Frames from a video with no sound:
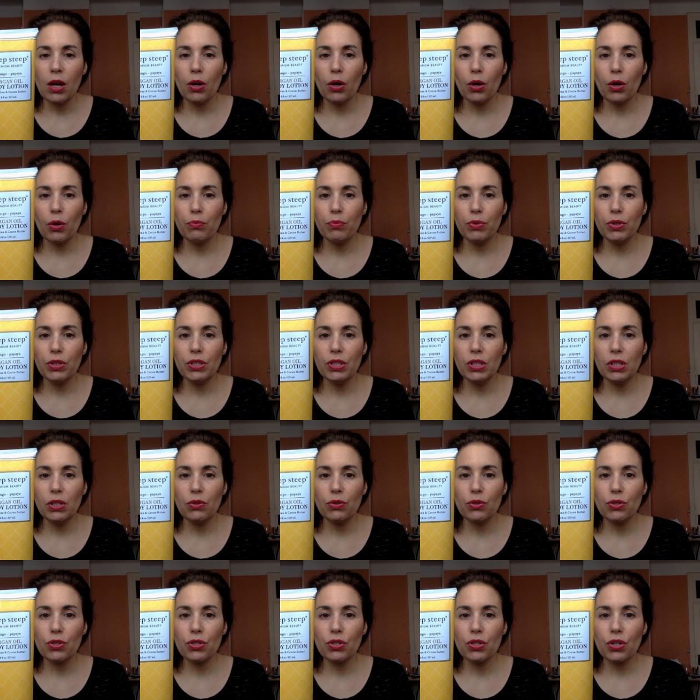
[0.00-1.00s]
body
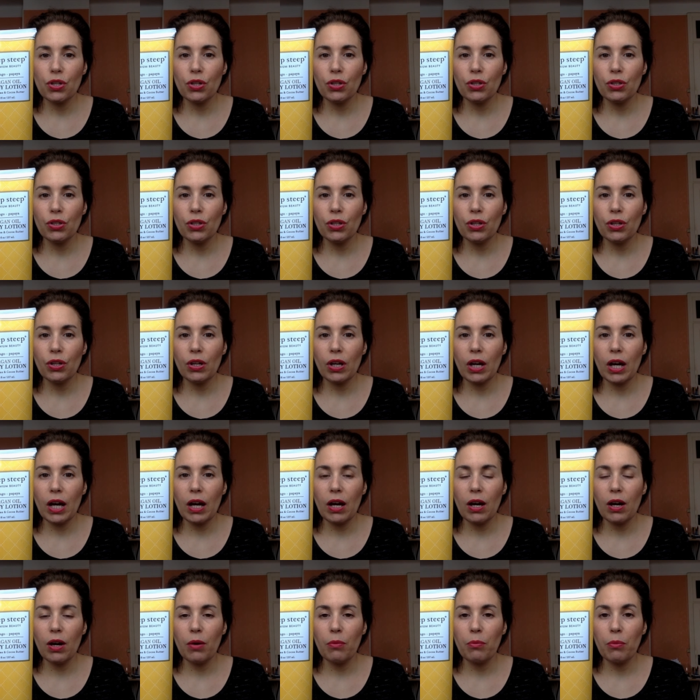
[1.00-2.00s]
lotion
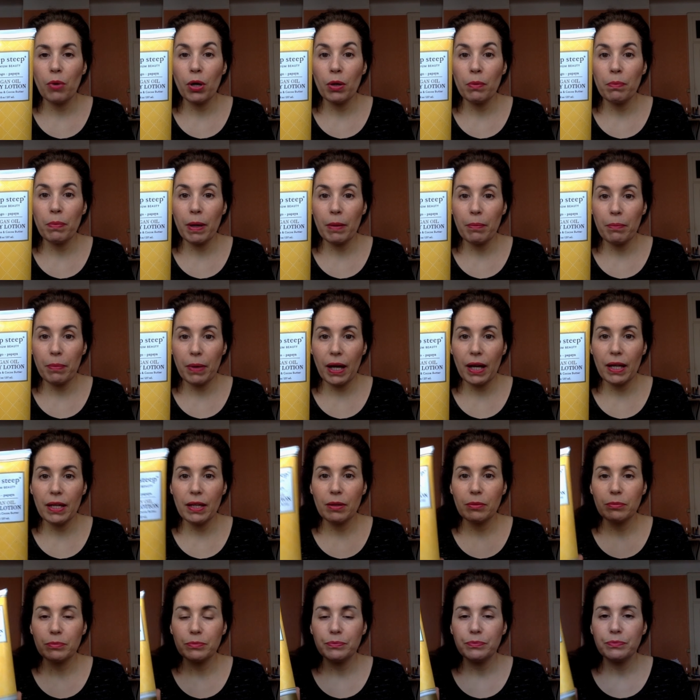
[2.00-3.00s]
à mangue papaye.